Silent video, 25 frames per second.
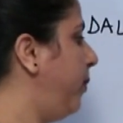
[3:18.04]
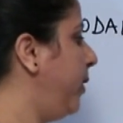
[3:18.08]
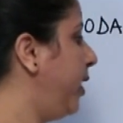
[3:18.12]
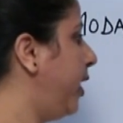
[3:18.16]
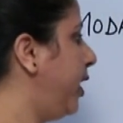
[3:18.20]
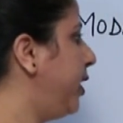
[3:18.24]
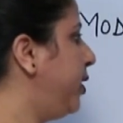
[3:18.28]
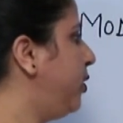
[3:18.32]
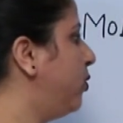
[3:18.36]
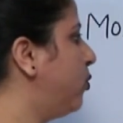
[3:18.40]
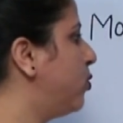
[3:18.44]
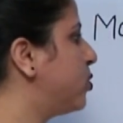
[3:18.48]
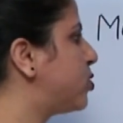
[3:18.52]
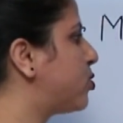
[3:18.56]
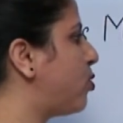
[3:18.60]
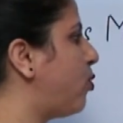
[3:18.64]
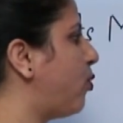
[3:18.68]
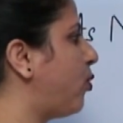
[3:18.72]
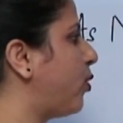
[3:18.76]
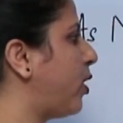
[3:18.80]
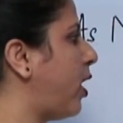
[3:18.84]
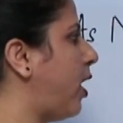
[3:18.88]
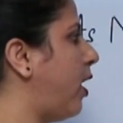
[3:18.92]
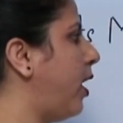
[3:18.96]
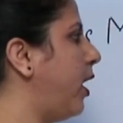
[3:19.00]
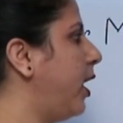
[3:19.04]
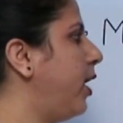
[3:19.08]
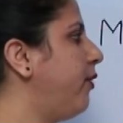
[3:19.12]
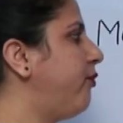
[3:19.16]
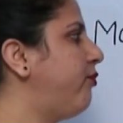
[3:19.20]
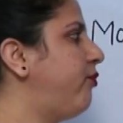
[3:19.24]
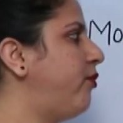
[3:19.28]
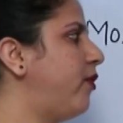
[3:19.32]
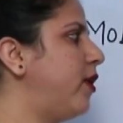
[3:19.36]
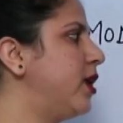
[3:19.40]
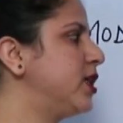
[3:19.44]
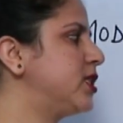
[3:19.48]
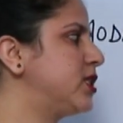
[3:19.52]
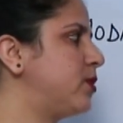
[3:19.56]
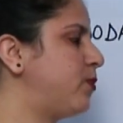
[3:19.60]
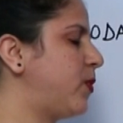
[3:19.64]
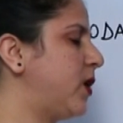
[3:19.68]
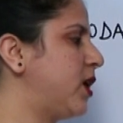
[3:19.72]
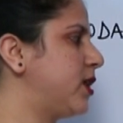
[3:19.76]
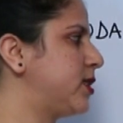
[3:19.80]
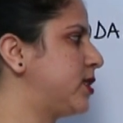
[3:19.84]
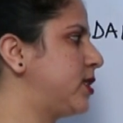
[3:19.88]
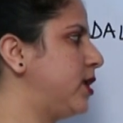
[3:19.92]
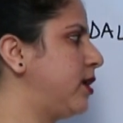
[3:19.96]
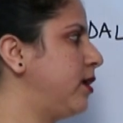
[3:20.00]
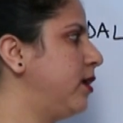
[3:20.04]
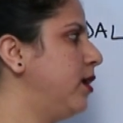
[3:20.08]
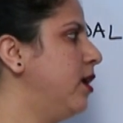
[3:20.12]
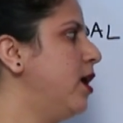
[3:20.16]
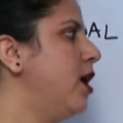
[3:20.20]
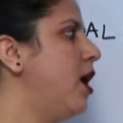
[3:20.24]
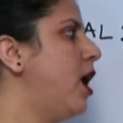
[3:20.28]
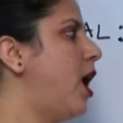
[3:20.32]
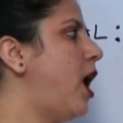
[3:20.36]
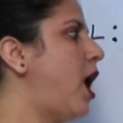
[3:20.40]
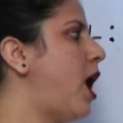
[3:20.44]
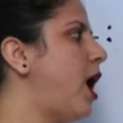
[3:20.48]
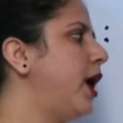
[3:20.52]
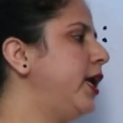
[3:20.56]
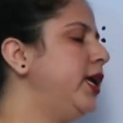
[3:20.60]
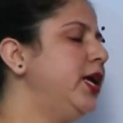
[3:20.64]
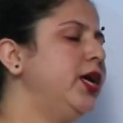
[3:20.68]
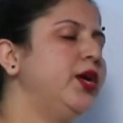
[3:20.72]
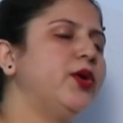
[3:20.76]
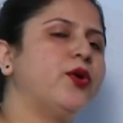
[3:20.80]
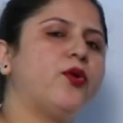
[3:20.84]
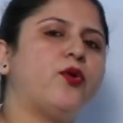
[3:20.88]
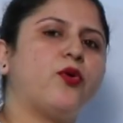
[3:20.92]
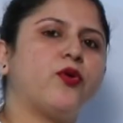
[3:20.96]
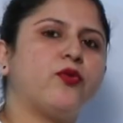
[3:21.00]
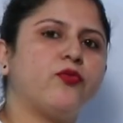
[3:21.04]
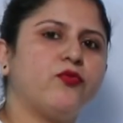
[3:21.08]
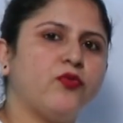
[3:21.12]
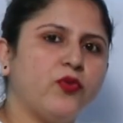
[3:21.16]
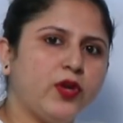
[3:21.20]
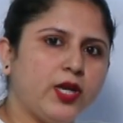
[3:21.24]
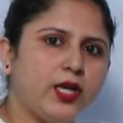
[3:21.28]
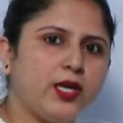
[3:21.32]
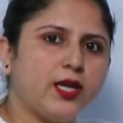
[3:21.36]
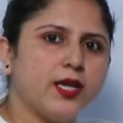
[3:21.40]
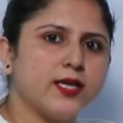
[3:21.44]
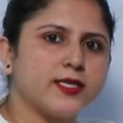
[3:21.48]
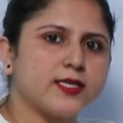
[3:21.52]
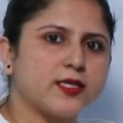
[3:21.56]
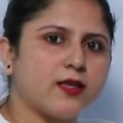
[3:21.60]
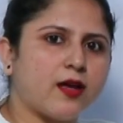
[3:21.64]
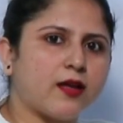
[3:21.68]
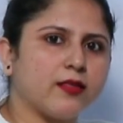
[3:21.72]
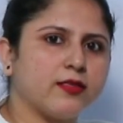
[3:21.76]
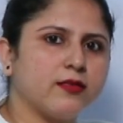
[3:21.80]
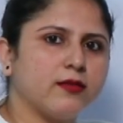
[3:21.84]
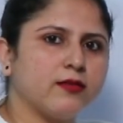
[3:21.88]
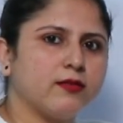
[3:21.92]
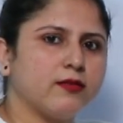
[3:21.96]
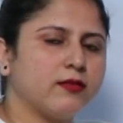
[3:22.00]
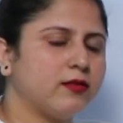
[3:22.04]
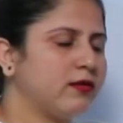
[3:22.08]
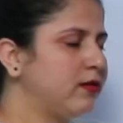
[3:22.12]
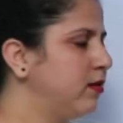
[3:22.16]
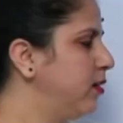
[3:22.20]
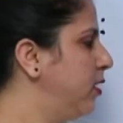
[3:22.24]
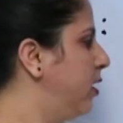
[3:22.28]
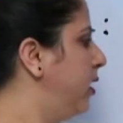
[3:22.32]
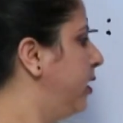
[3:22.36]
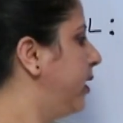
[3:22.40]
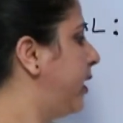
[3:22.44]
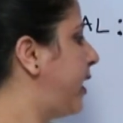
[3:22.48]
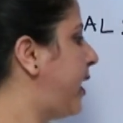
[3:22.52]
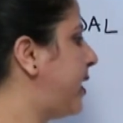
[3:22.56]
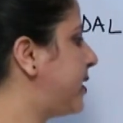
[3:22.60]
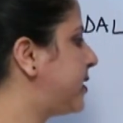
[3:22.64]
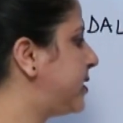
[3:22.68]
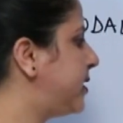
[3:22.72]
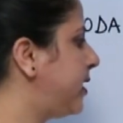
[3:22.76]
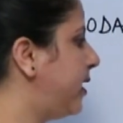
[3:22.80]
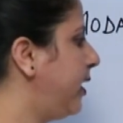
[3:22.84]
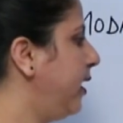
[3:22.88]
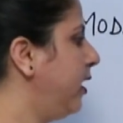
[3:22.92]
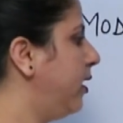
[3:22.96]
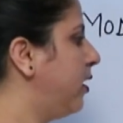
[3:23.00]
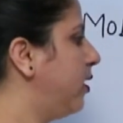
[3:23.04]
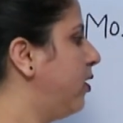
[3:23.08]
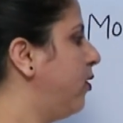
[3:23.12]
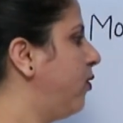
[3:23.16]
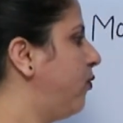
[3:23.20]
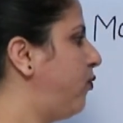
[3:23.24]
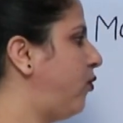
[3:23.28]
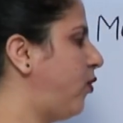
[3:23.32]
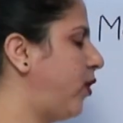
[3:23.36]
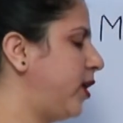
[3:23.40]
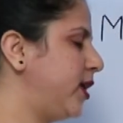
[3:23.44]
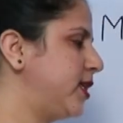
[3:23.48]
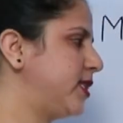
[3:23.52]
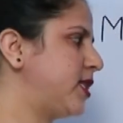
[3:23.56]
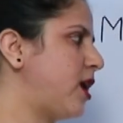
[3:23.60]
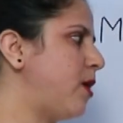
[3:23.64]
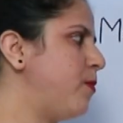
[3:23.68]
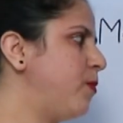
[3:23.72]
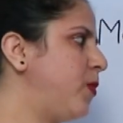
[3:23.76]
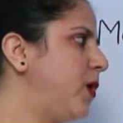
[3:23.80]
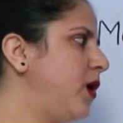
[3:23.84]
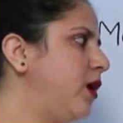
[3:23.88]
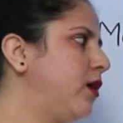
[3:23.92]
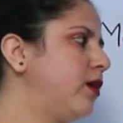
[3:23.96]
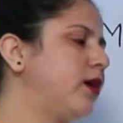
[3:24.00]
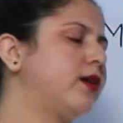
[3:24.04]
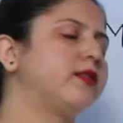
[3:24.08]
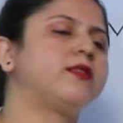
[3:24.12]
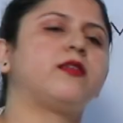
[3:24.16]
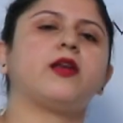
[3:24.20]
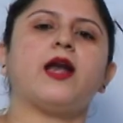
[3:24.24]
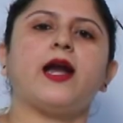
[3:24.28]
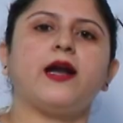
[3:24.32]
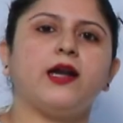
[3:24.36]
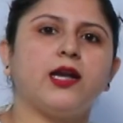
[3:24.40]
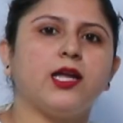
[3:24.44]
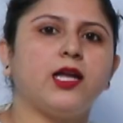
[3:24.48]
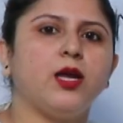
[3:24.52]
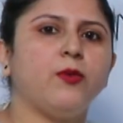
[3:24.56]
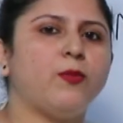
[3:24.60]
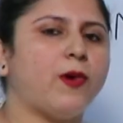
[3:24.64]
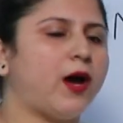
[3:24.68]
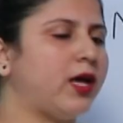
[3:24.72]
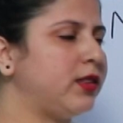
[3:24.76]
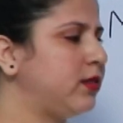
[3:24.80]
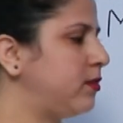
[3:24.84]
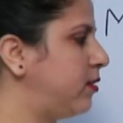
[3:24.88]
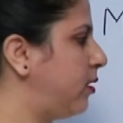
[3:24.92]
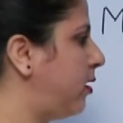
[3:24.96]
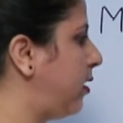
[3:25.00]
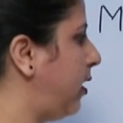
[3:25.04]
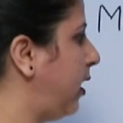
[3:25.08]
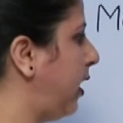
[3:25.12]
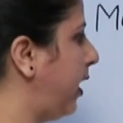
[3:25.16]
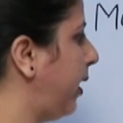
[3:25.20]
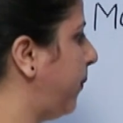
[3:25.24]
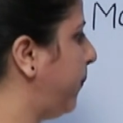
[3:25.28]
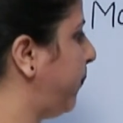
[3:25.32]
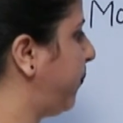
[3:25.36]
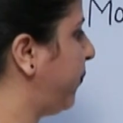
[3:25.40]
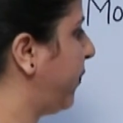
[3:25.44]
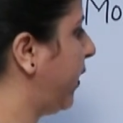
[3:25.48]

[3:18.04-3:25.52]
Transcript: अब ये यूज़ हो रहा है फर्स्ट पर्सन आई और वी के साथ कैसे फॉर एग्जाम्पल अगर थ्रेट की बात कर ले